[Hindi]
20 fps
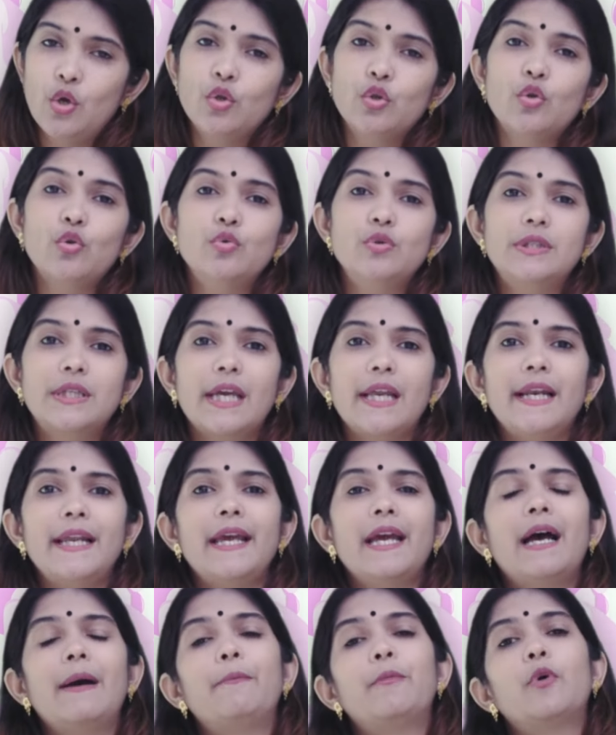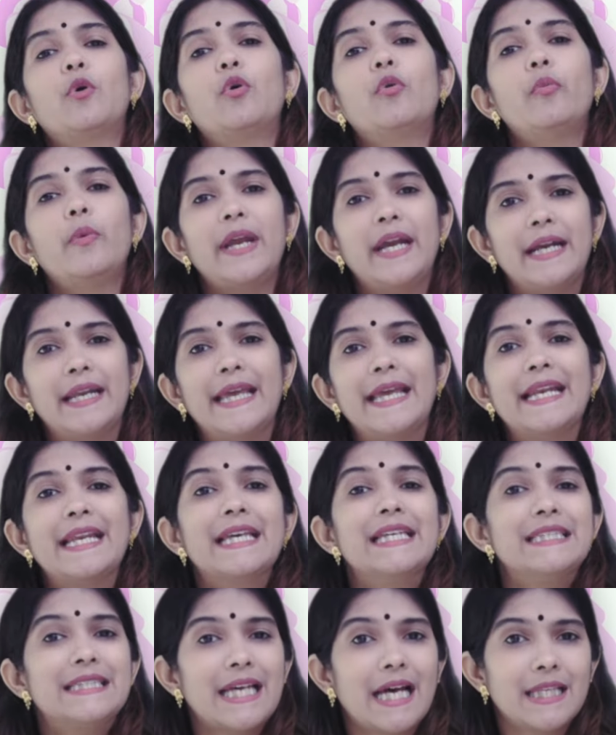तो उसके लिए आपको वेट गेन
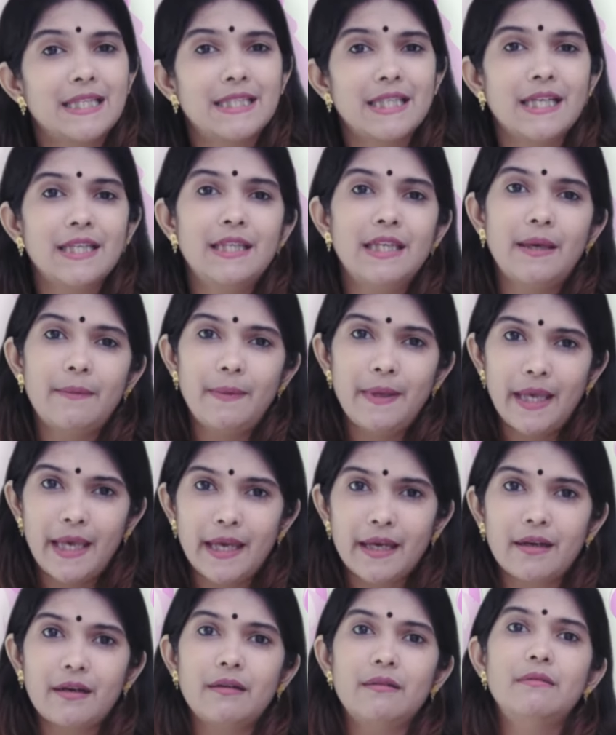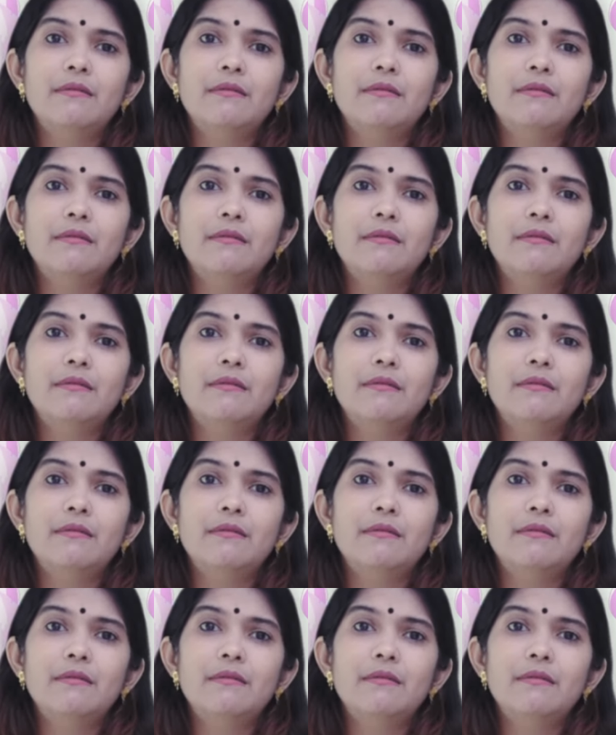के साथ साथ ये भी एक